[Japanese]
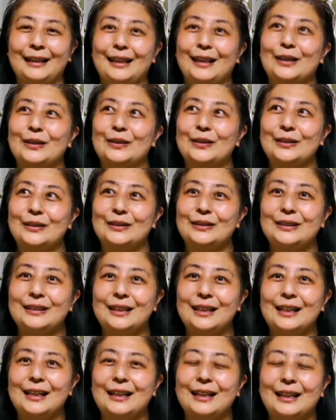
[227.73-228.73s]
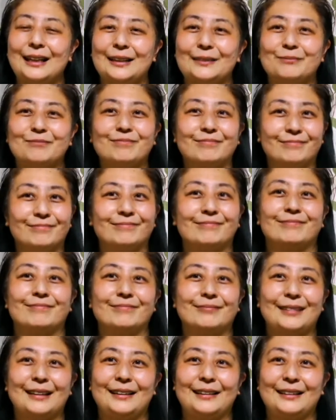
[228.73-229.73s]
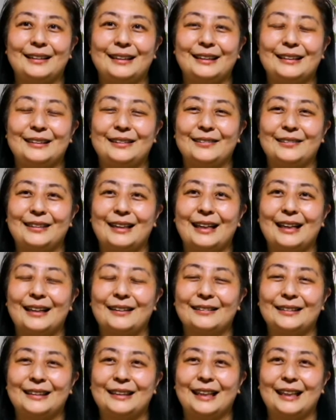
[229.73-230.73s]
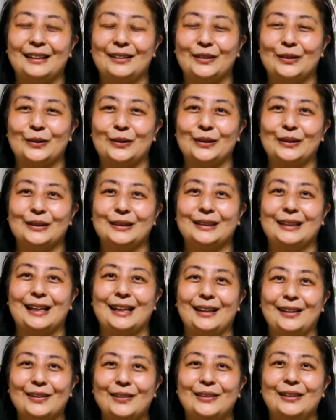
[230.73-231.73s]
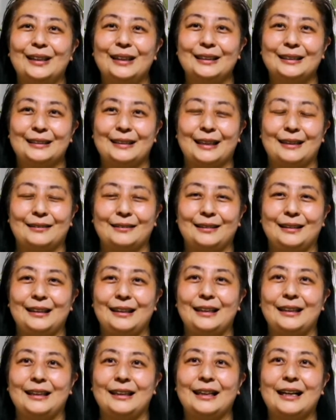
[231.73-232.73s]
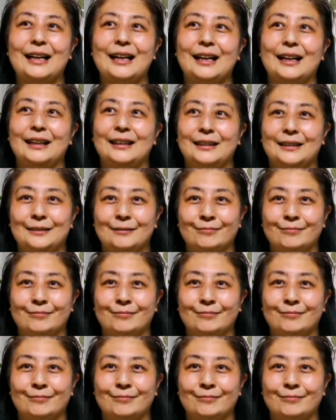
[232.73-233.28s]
ひょっとしたら、うん、あの私の大学時代の同級生の作品が